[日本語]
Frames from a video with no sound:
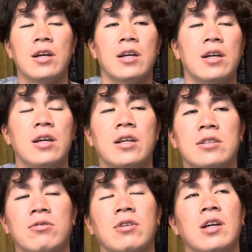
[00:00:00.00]

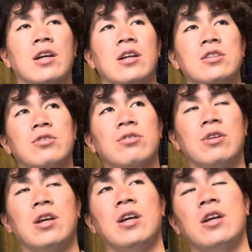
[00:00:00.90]
えー、その辺がね、ちょっと
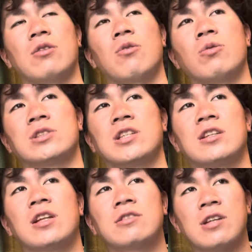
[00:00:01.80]
ね、えー、こう落ちて
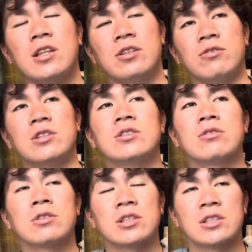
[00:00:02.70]
きてるなっていう印
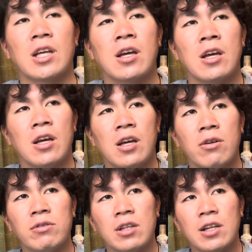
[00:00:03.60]
象ですね。えー、
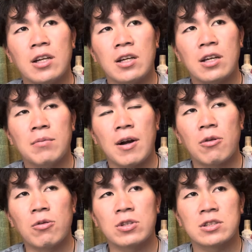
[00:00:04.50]
ほんでね、えまあ、
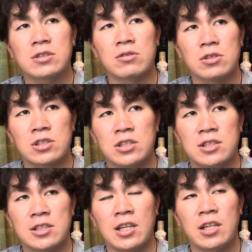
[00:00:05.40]
公立の星、
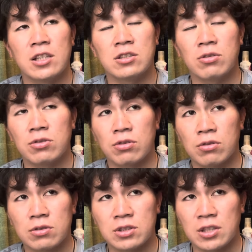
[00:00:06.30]
え商業
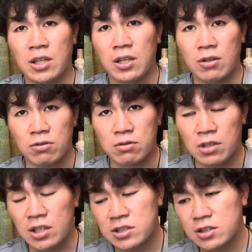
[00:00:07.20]
の星ね、えこの
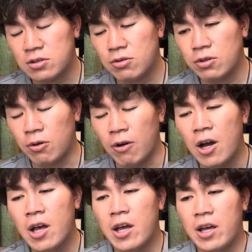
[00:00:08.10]
倉敷商業は、
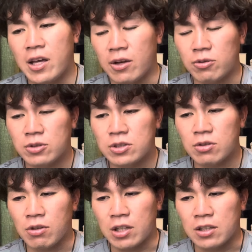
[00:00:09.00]
え今年
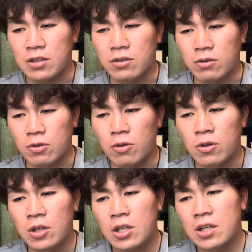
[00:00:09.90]
どうやねんっていう
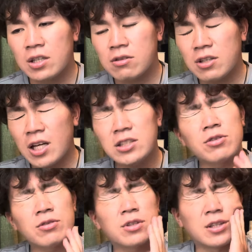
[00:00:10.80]
と、倉
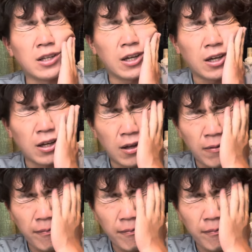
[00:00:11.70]
商ってね、